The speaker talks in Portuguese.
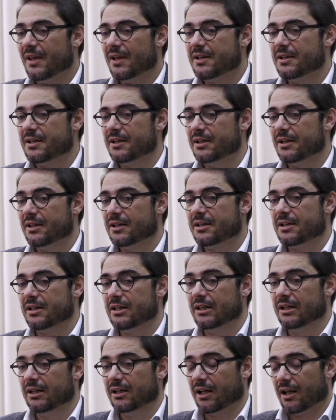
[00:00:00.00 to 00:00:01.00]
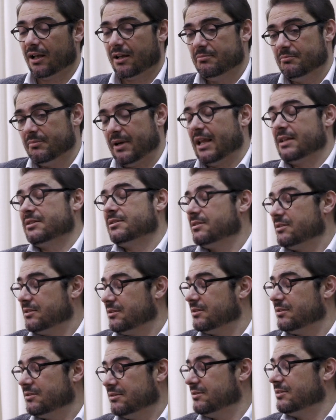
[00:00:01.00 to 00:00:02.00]
que, que, que, merece,
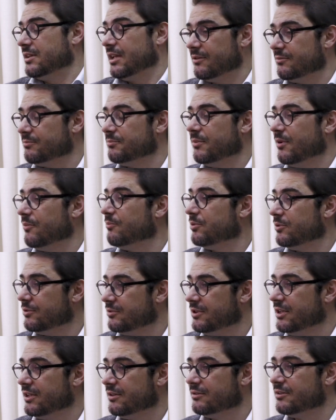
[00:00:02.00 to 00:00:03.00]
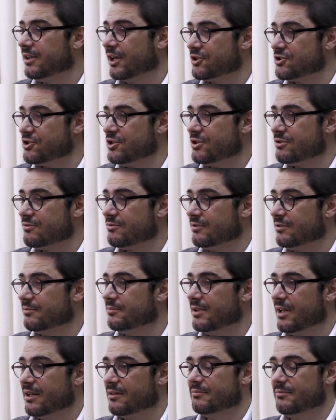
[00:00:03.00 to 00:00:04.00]
que é um, um período digno de registro
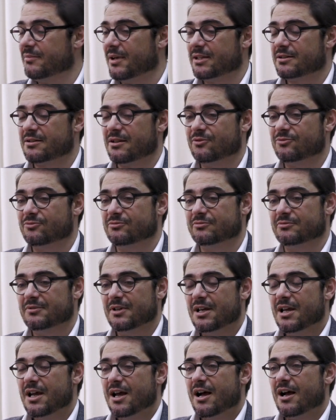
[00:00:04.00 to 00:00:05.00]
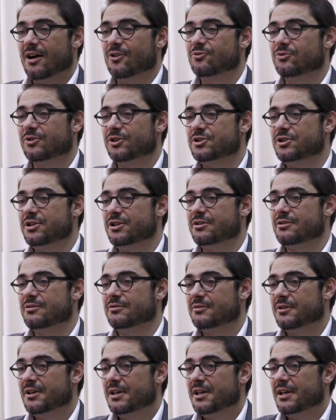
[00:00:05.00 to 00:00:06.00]
e é, merece algum, algum registro,
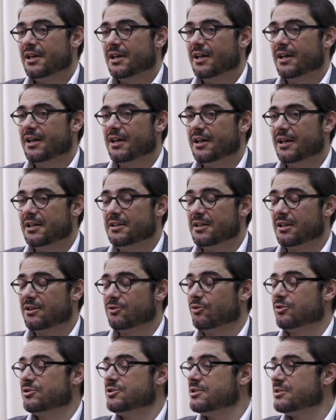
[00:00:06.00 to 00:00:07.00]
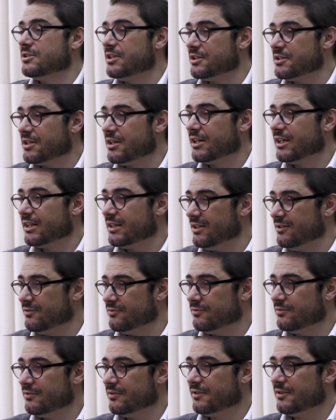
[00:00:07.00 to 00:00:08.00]
uh, ainda que o registro seja
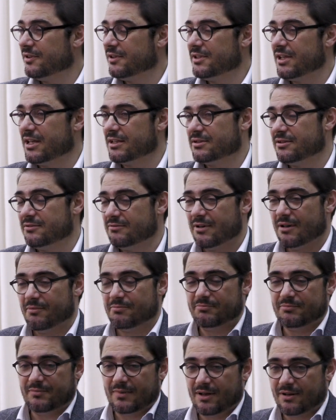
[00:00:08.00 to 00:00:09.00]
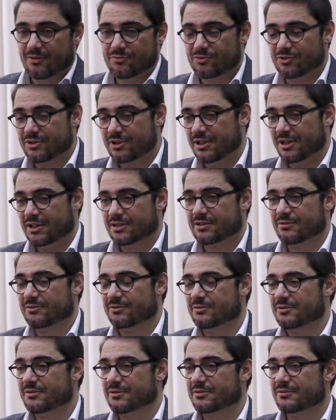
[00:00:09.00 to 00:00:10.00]
negativo. aliás, eu há, há, uns dias, a
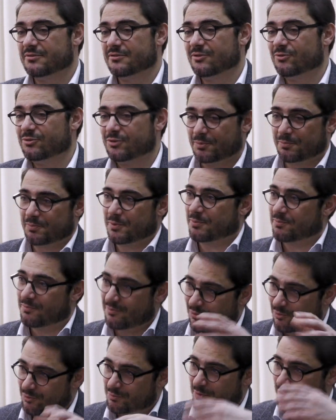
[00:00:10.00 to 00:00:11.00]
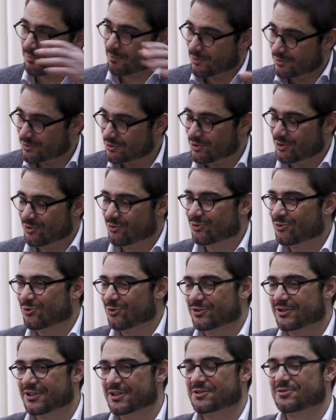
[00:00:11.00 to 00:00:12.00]
outro, a outro, a outro propósito e noutro
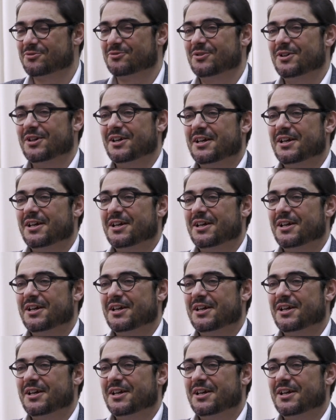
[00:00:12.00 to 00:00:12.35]
contexto,